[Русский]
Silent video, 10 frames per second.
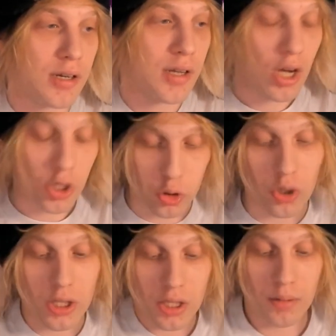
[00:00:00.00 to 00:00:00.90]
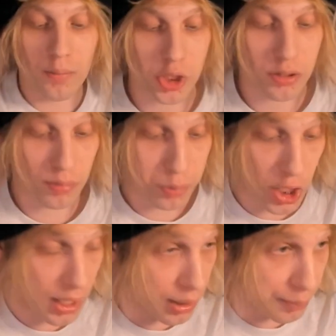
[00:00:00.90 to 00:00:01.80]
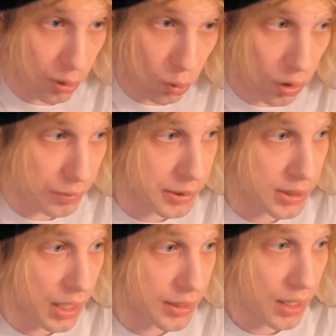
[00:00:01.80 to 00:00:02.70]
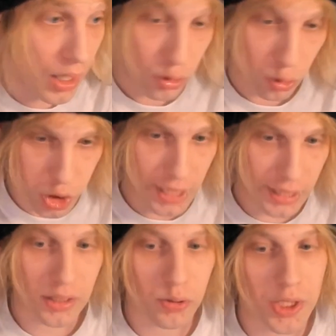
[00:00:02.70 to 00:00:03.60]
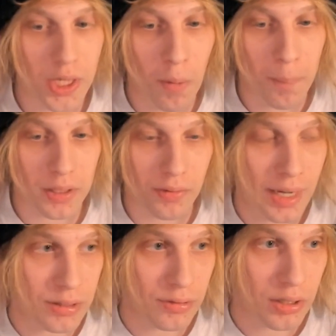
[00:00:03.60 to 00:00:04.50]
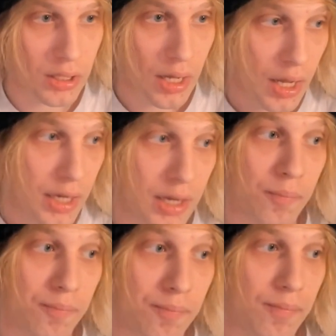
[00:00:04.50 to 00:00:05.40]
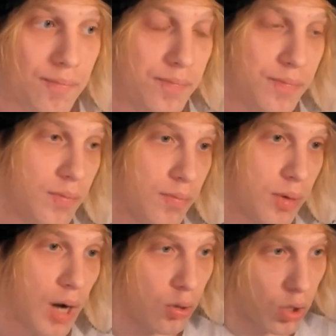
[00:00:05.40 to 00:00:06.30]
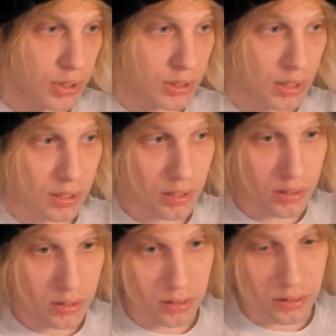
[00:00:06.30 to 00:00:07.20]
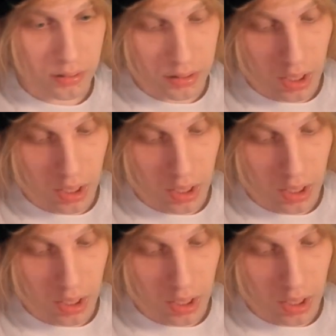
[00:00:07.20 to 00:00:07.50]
Кто-то это может вообще как прикол писать. Но чат эту тему подхватывает и какой-то как,